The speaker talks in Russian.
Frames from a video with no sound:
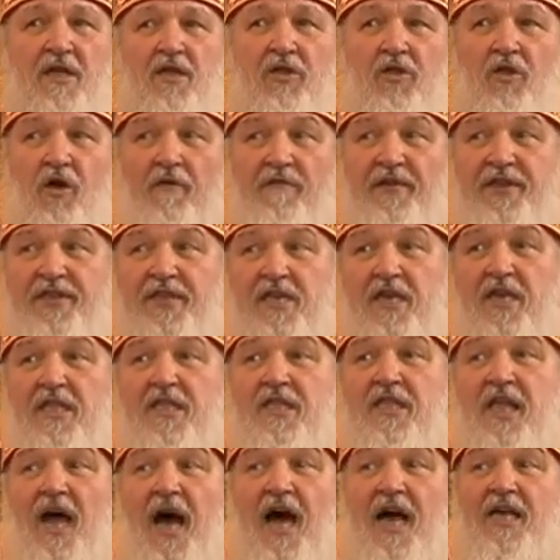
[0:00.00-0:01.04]
Но ведь и
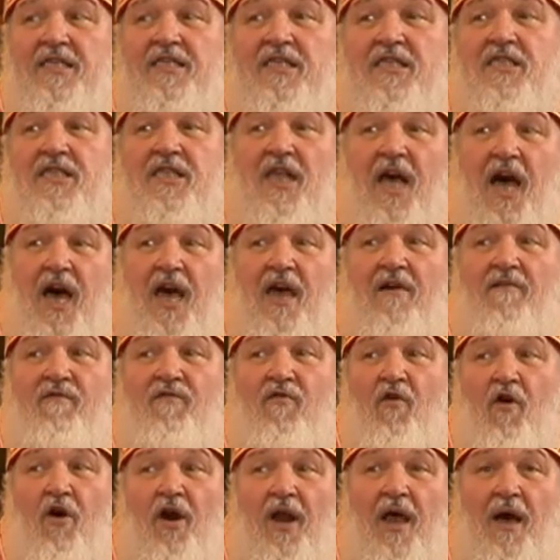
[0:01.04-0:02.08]
та злая
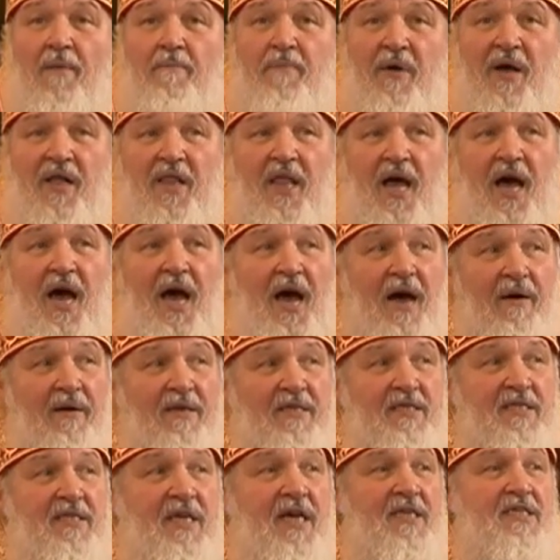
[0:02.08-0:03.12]
воля была
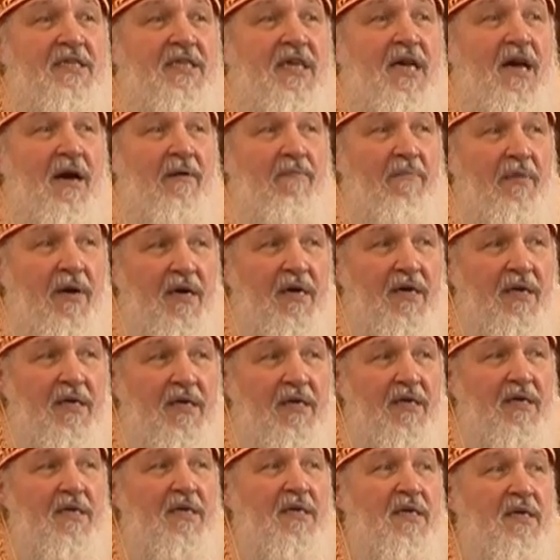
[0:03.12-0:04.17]
затем –
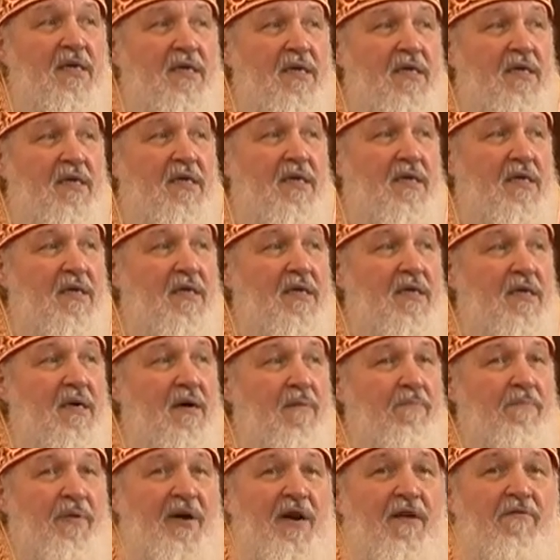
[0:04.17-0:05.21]

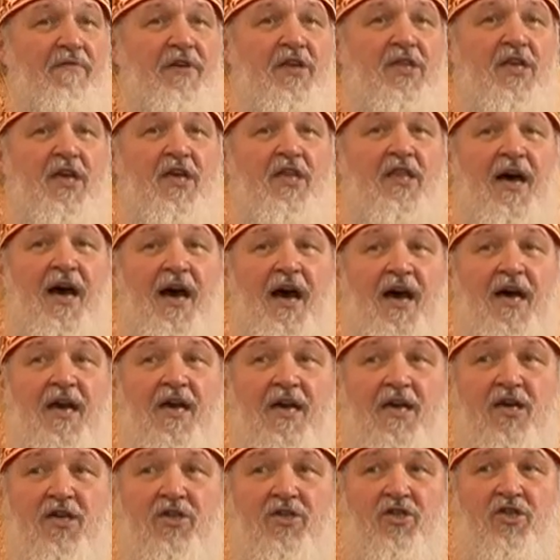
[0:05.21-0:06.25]
проведена
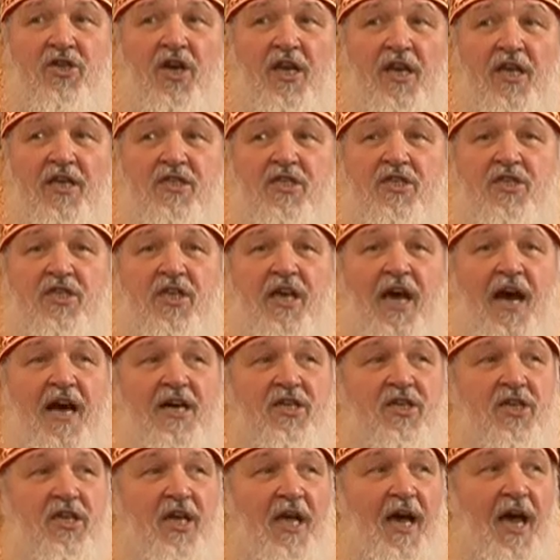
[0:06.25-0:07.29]
через
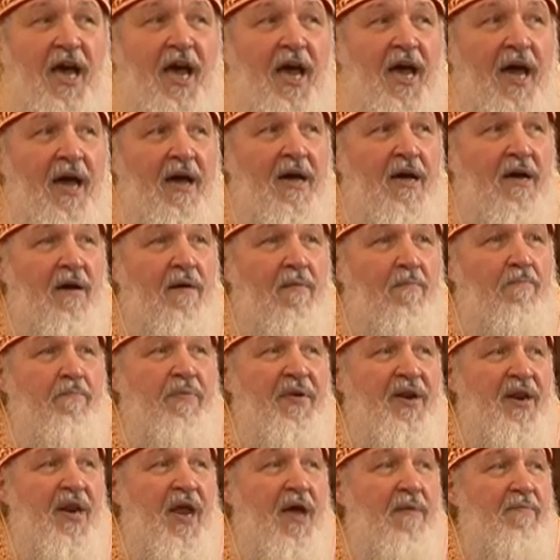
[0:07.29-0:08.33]
тяжкое
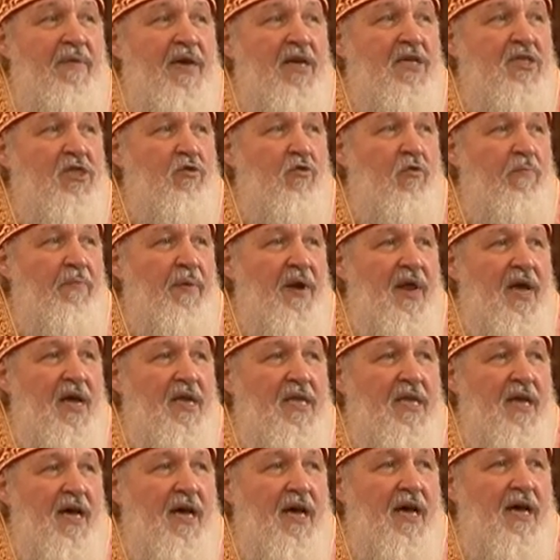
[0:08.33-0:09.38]
бремя
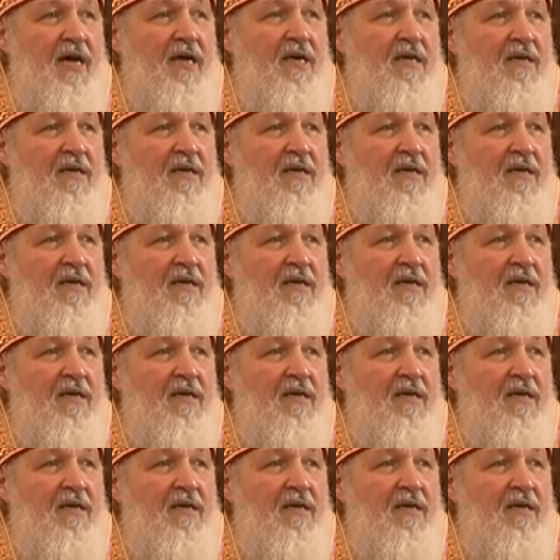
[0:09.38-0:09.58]
искупления.